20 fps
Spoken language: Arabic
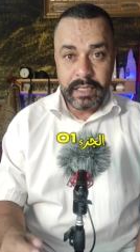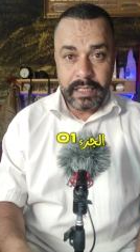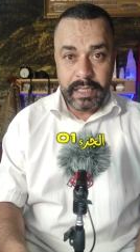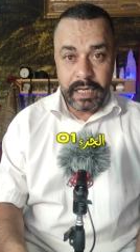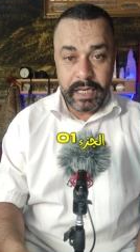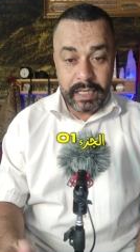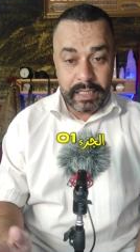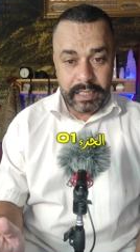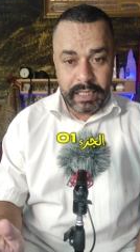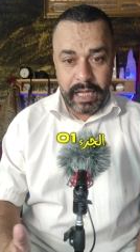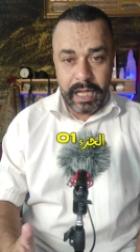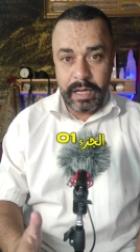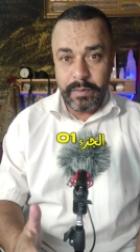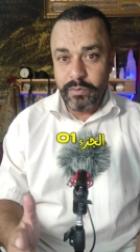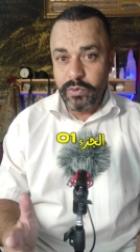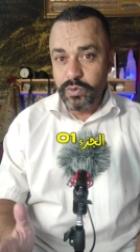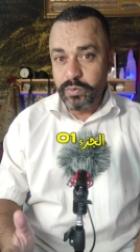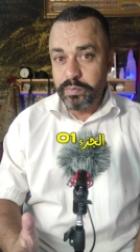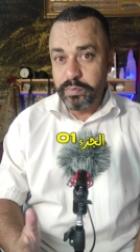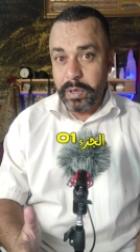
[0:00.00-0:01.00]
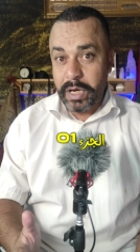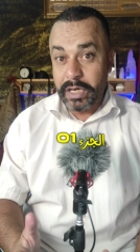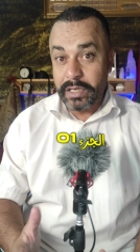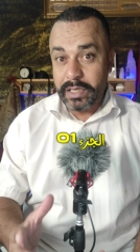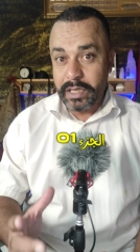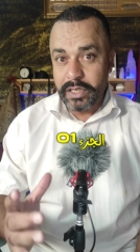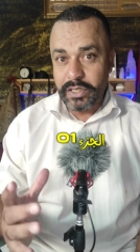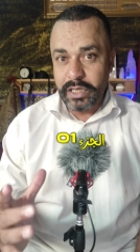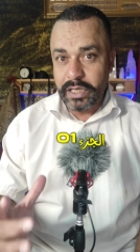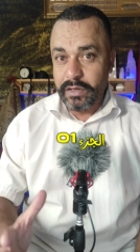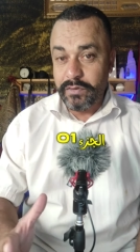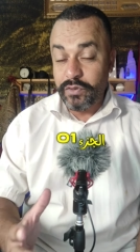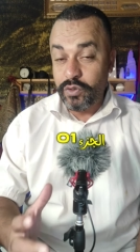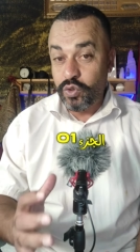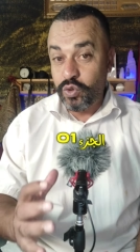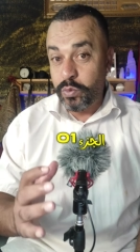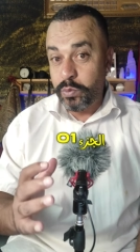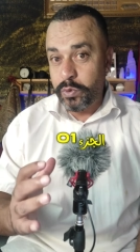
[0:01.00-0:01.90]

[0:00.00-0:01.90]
يلاه دعموا بارطاج هذا الفيديو